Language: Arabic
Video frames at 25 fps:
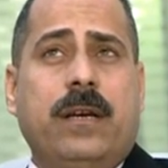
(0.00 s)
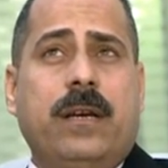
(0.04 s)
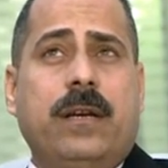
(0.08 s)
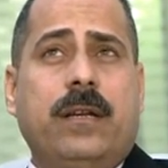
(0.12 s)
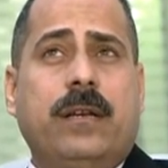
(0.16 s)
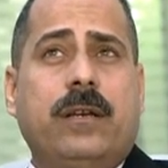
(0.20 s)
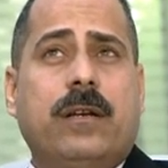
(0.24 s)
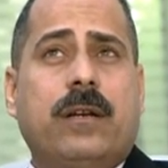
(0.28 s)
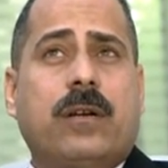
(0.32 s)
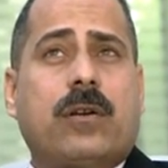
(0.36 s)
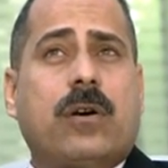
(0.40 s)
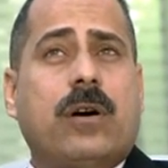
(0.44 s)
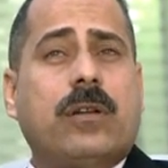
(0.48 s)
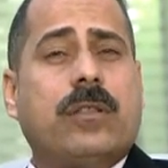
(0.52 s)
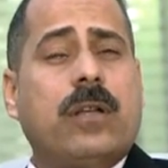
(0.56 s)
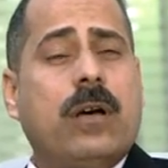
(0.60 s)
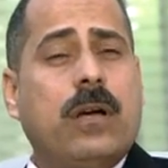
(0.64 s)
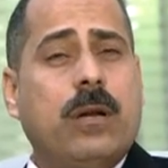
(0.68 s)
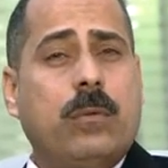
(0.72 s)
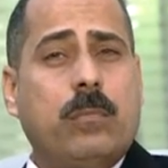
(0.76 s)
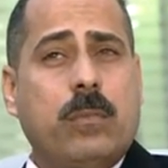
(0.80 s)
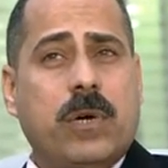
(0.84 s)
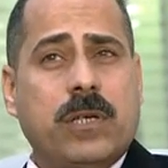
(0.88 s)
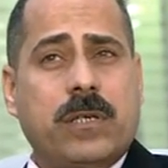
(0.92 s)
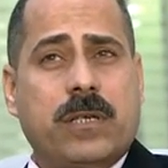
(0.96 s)
ان القضاء
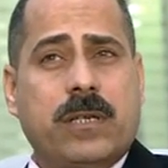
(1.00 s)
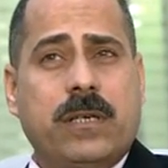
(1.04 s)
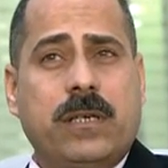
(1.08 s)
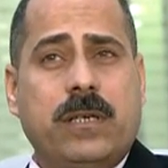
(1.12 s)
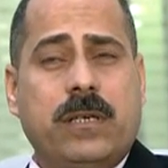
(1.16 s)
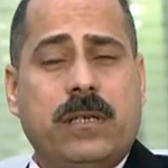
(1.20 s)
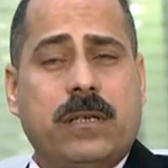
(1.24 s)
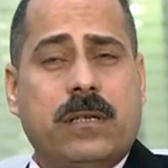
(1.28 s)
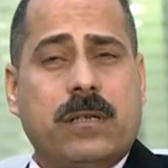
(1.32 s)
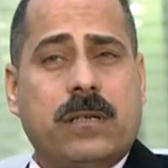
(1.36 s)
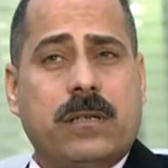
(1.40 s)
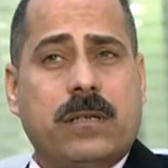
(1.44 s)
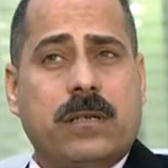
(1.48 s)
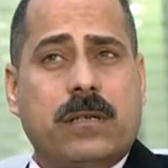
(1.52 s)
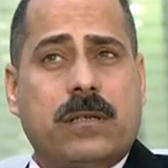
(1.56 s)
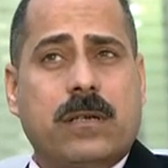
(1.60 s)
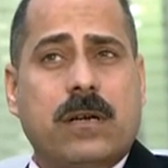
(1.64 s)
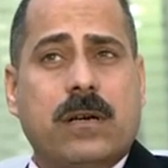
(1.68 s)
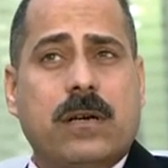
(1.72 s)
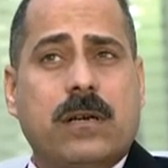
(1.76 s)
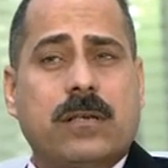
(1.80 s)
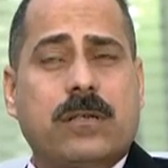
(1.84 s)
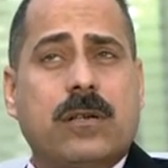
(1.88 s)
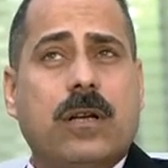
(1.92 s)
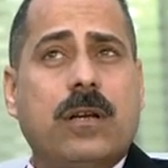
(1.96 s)
المصري
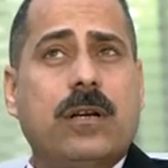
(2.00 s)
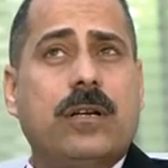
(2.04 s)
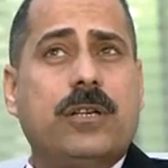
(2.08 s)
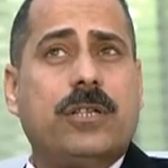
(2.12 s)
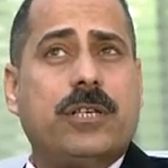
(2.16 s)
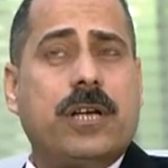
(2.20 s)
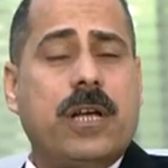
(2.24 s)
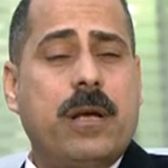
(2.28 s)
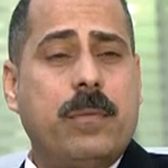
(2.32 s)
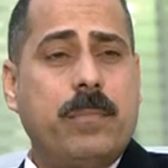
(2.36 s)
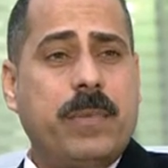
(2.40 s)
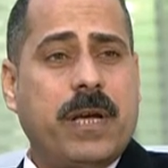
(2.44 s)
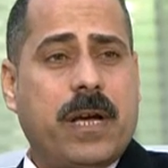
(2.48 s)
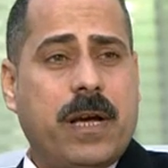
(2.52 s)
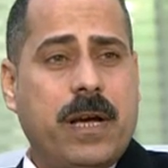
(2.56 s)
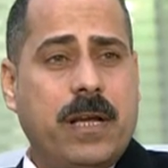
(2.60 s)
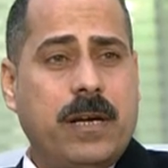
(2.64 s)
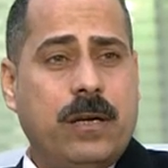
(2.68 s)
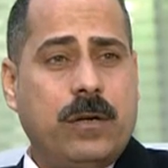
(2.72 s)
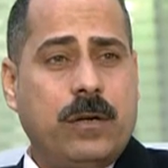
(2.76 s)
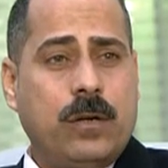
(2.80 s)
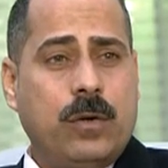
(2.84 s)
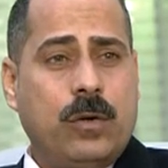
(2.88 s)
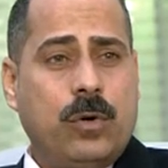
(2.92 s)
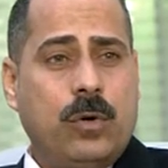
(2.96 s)
سيظل
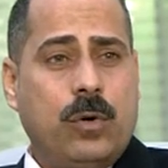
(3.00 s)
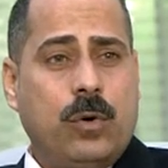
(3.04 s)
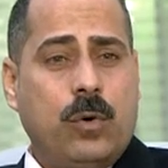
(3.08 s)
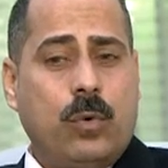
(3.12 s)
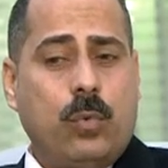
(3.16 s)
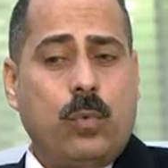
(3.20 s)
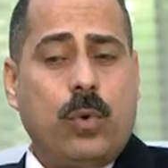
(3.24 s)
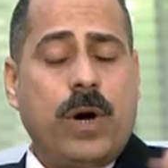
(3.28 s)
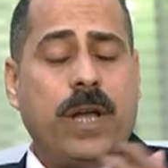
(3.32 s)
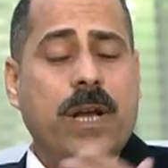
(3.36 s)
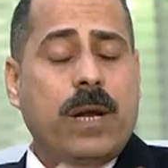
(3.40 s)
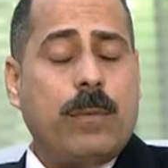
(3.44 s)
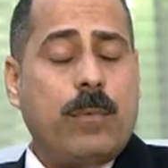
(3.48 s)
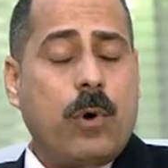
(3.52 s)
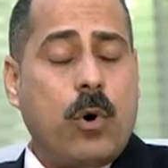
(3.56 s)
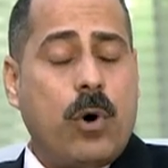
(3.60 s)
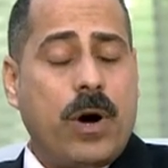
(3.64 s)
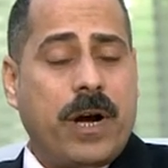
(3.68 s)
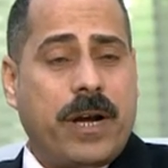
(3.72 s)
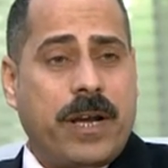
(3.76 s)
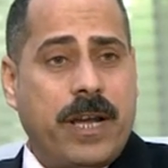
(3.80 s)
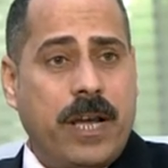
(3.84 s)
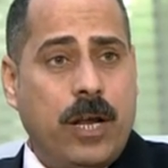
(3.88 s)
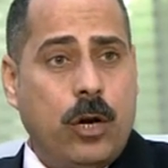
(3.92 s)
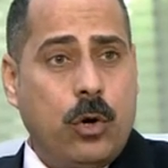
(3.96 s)
شامخا وانا
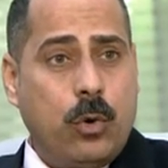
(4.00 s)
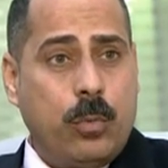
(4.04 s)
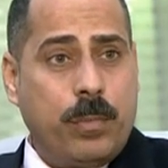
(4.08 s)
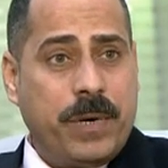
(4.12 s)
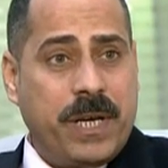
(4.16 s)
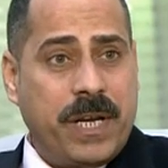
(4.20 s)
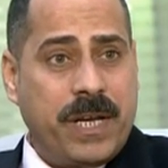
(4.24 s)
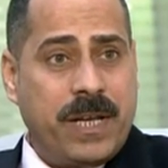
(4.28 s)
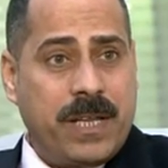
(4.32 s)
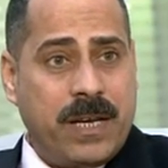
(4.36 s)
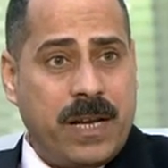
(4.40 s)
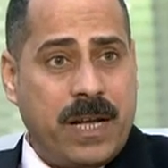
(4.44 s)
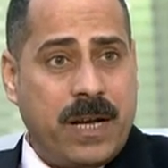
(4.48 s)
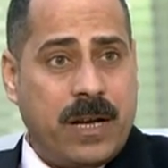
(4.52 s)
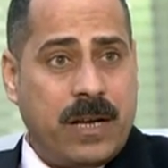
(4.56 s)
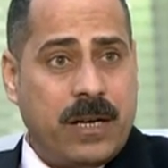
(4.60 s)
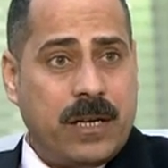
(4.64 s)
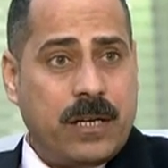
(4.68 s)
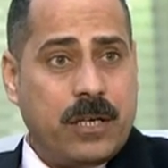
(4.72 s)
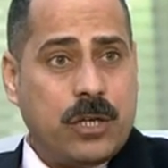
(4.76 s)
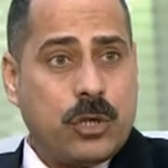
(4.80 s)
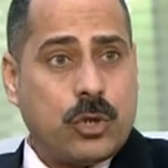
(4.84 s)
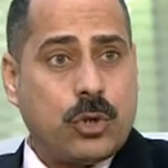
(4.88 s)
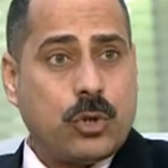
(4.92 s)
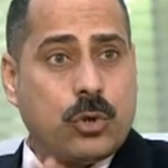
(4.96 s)
بوجه له من هنا
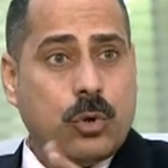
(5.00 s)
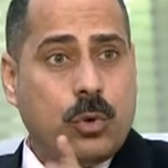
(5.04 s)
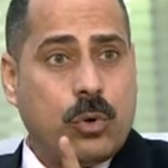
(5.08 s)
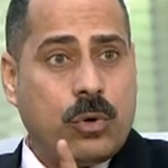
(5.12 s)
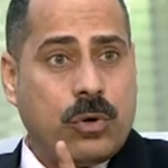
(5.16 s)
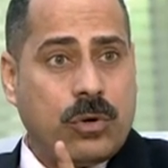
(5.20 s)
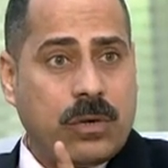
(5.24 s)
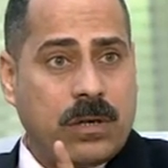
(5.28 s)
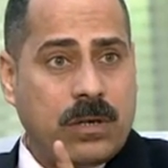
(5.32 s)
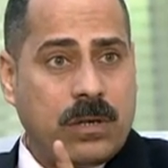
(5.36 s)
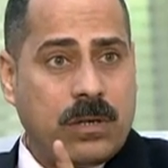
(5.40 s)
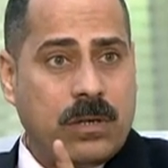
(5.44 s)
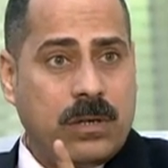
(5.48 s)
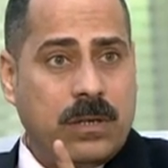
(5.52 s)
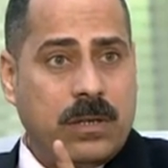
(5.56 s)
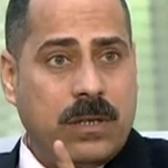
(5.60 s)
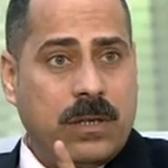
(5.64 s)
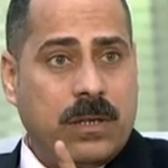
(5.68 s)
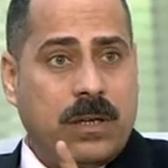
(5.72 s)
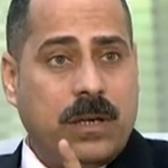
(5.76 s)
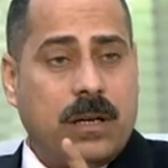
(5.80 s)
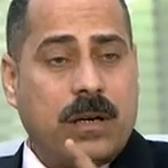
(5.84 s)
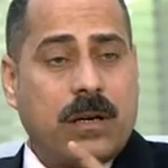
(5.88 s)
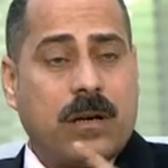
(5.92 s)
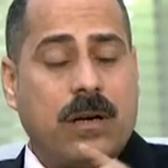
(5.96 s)
الشكر
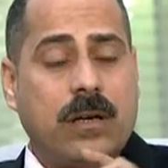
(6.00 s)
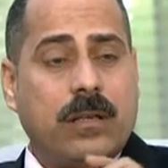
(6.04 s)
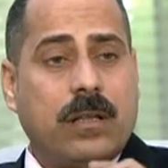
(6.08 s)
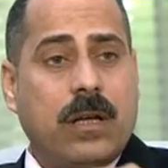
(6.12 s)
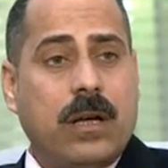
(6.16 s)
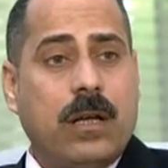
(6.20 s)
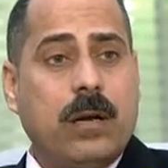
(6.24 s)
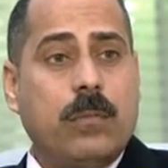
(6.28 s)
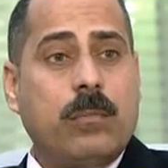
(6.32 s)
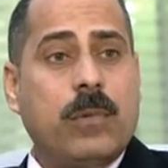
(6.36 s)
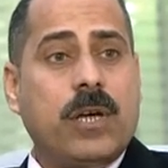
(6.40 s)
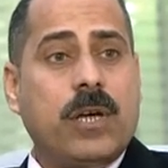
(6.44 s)
القضاء